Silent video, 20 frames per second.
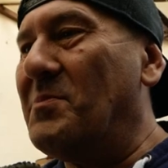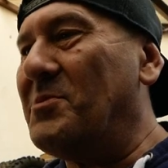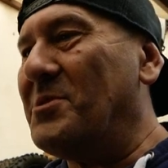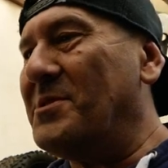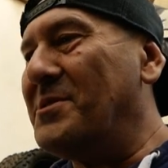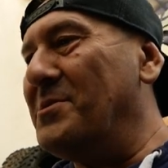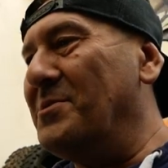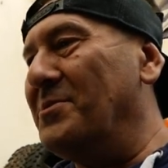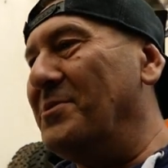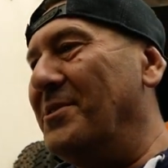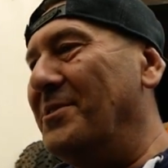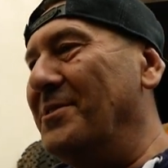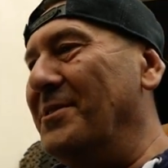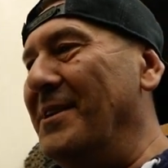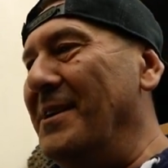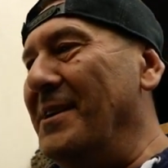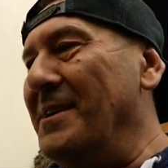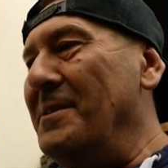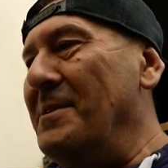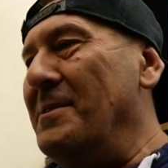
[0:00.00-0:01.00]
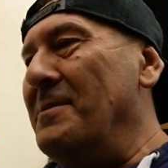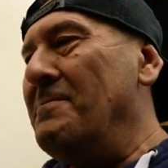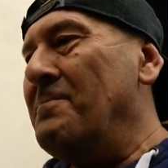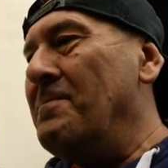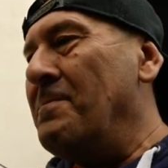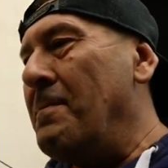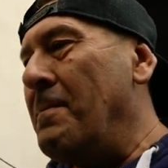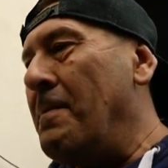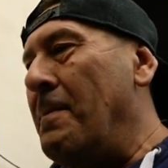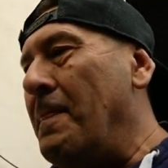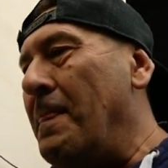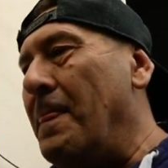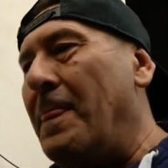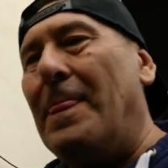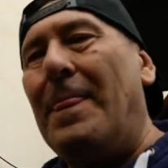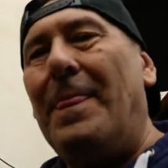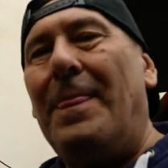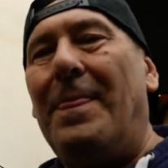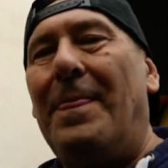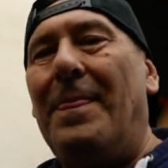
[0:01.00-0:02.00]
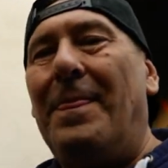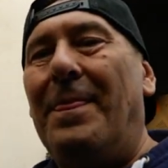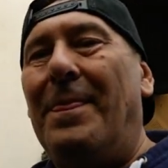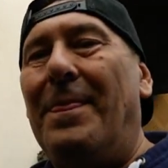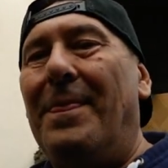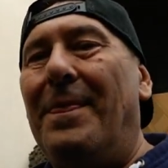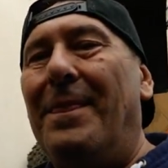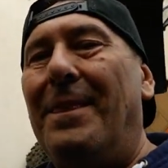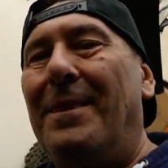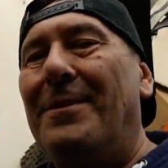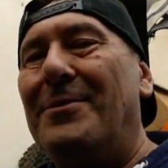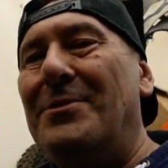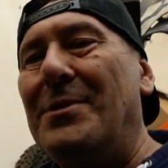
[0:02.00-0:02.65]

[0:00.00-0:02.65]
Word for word: prostu no mm,